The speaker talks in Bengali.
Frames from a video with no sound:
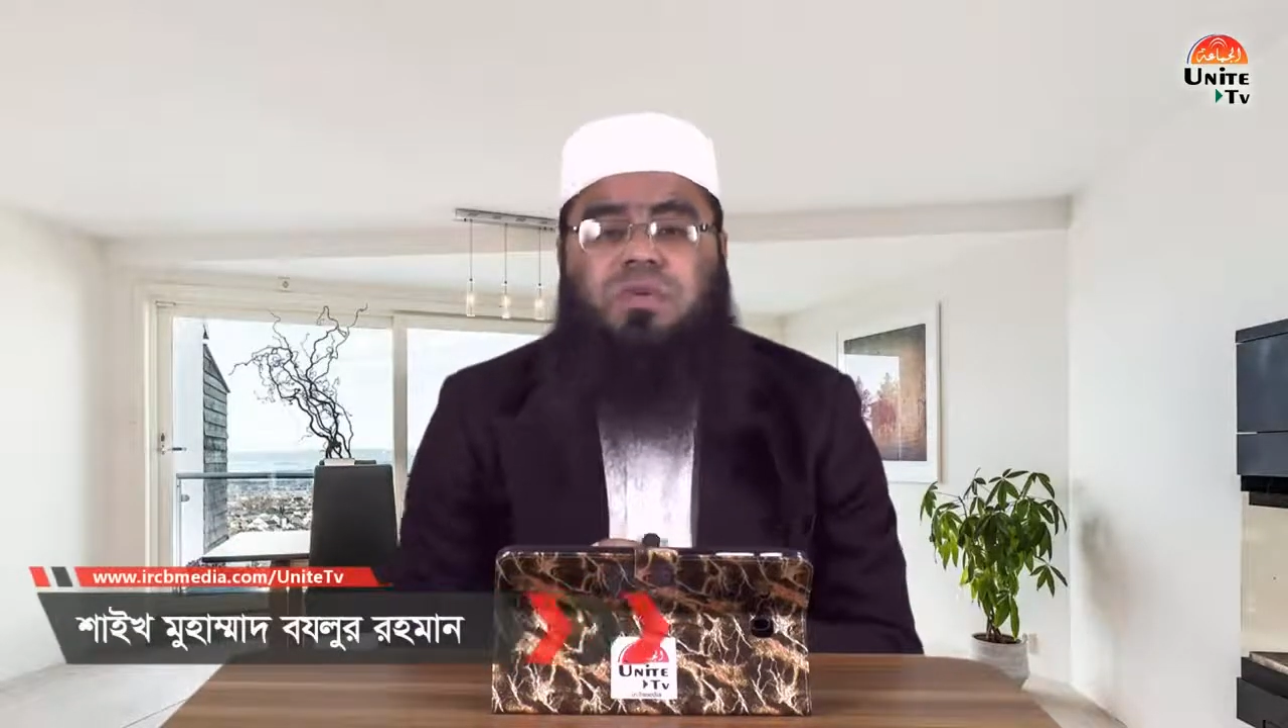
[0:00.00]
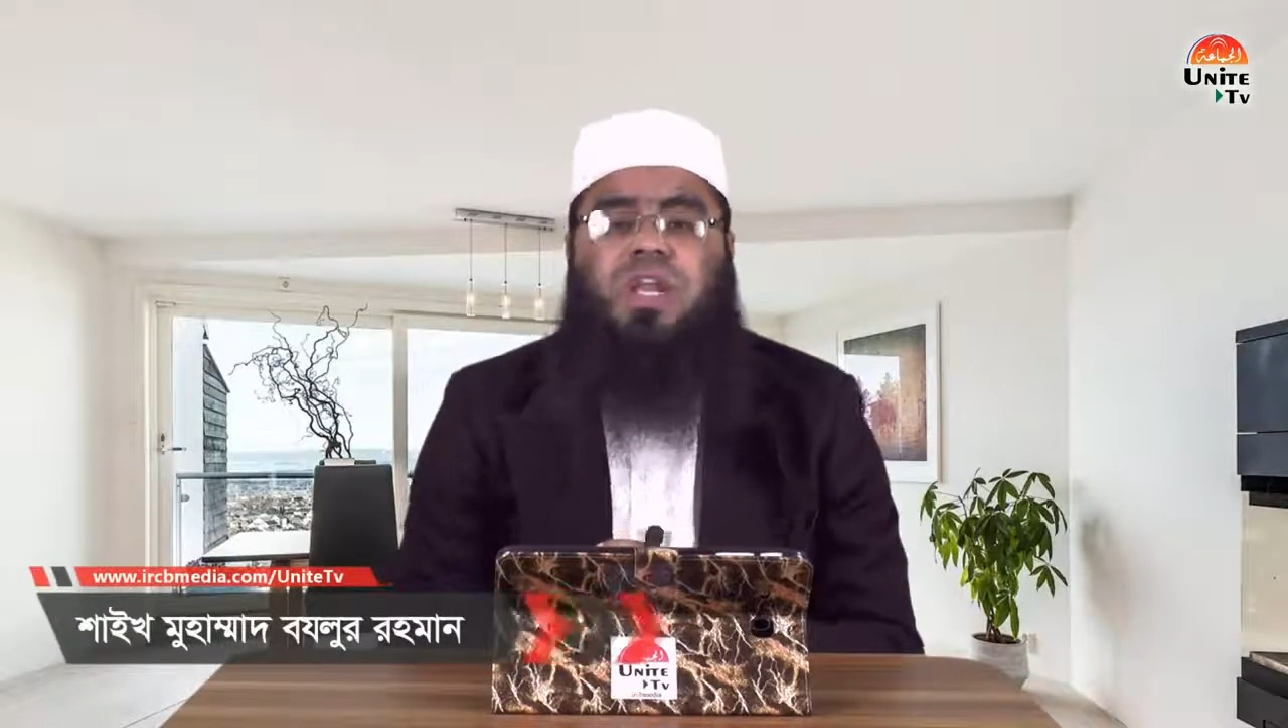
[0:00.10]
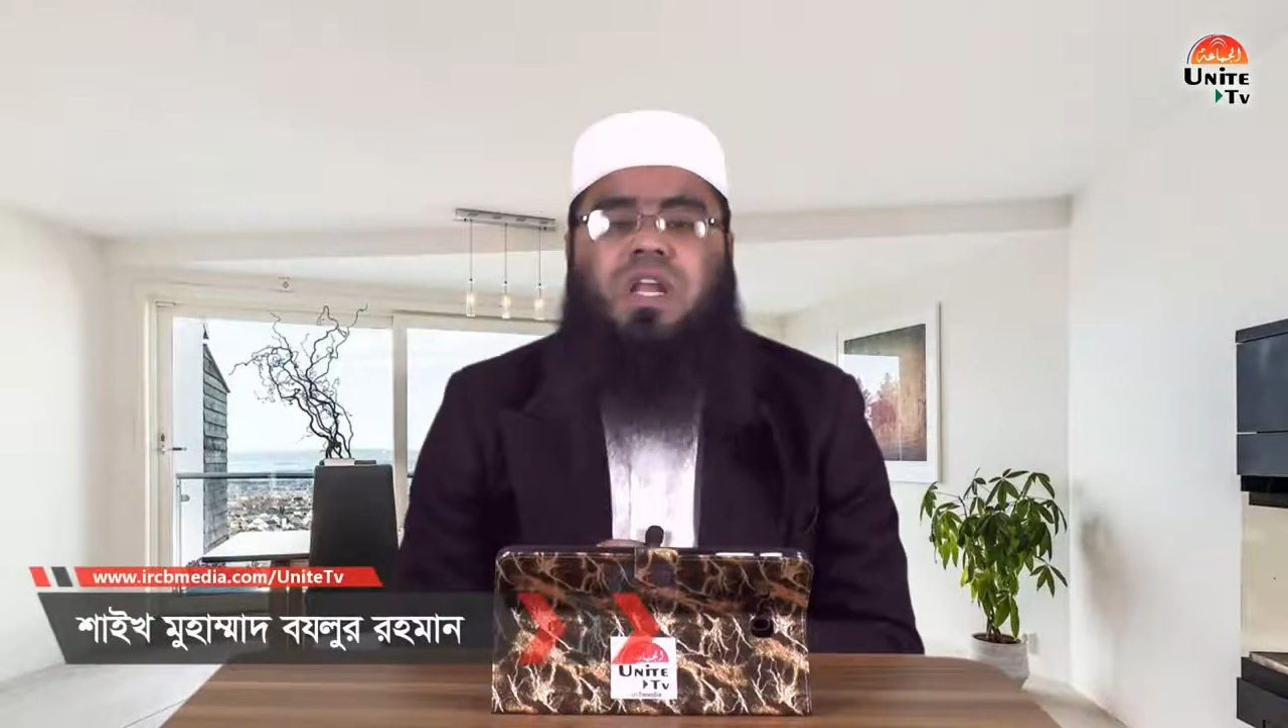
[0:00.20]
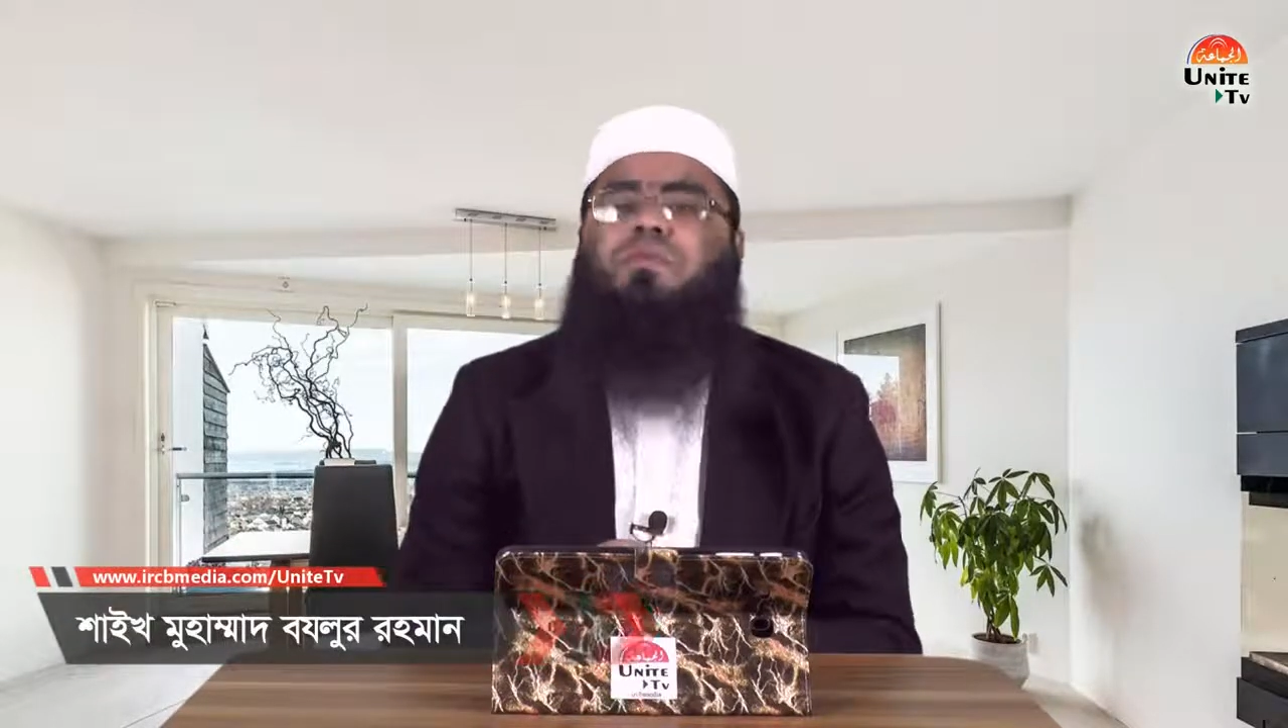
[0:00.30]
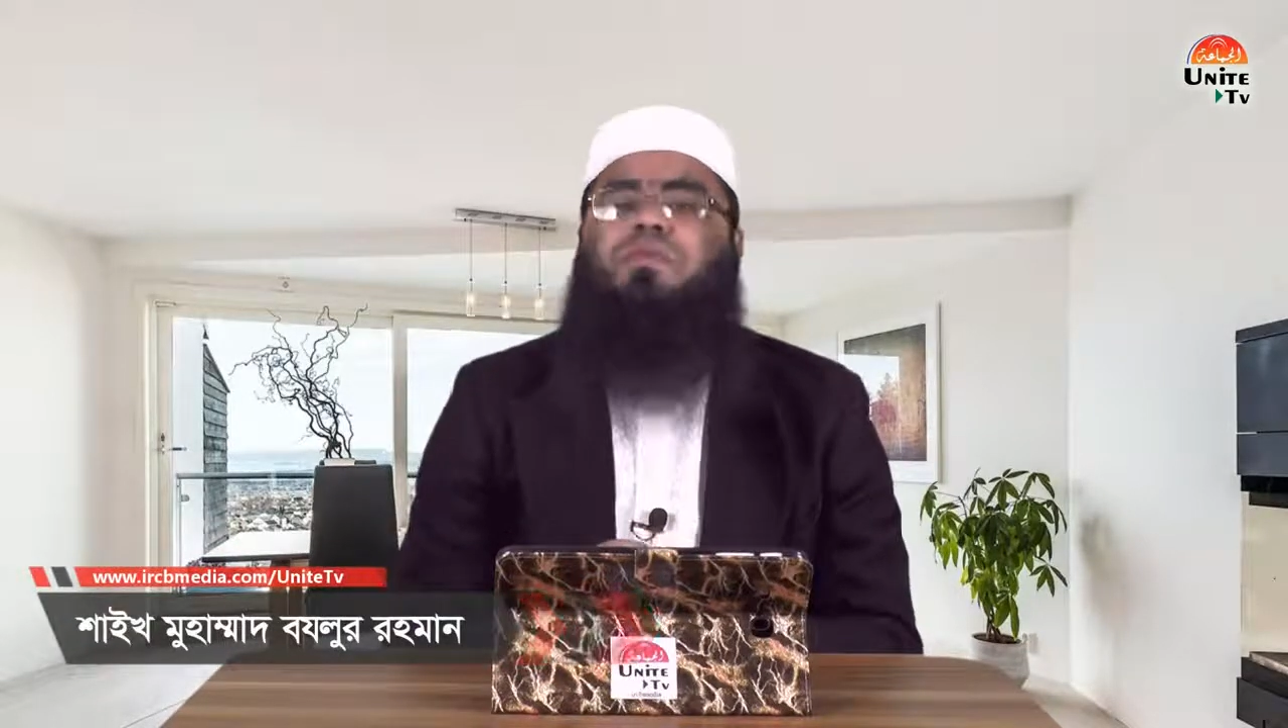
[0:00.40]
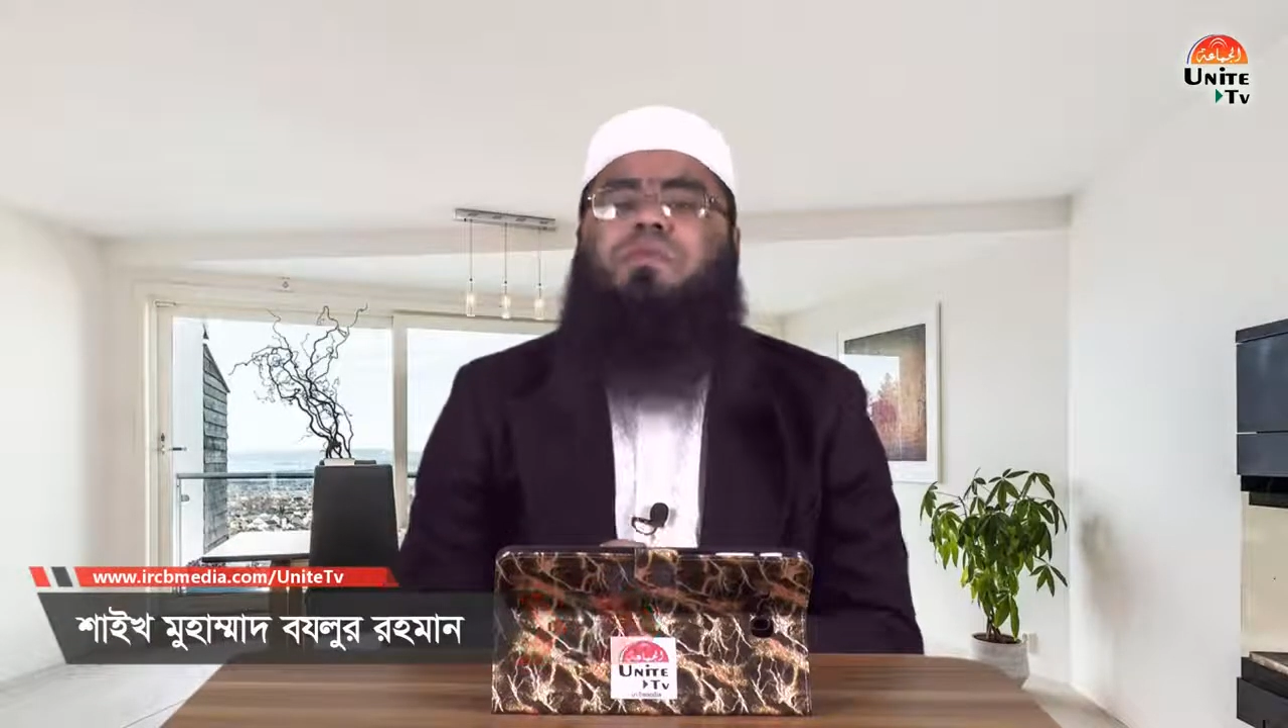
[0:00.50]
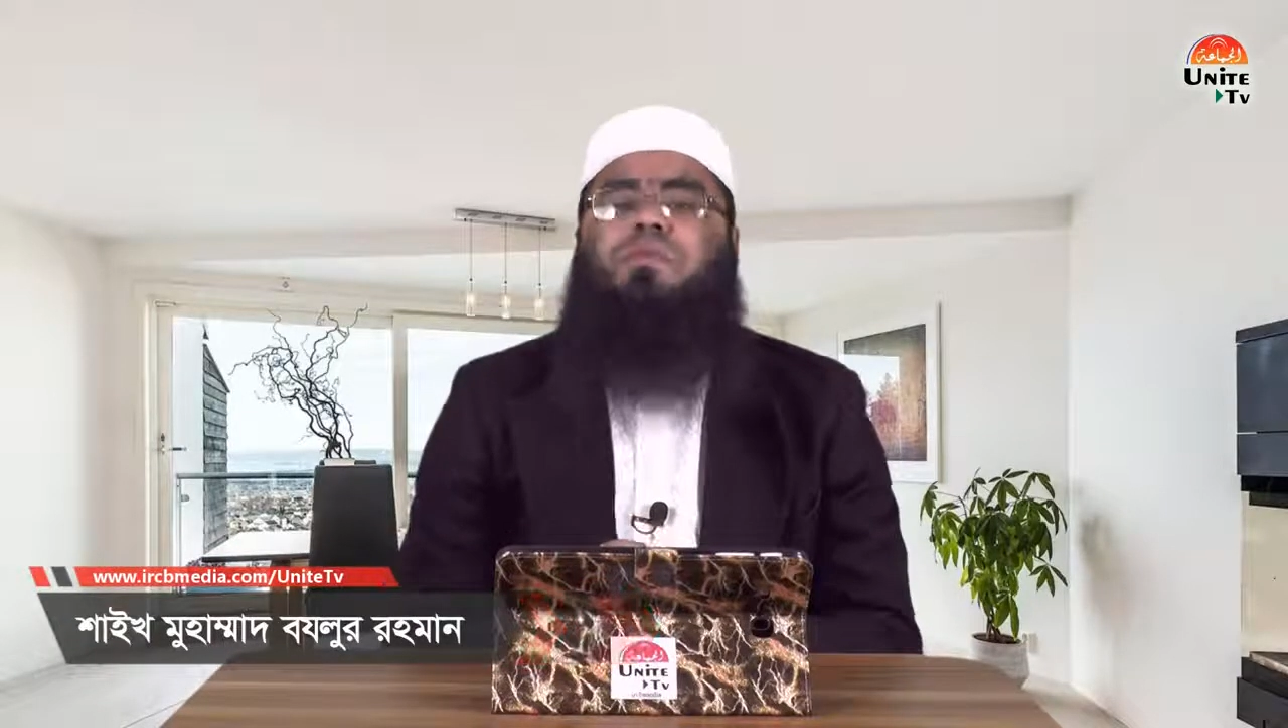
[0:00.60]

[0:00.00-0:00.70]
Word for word: এর আগমনের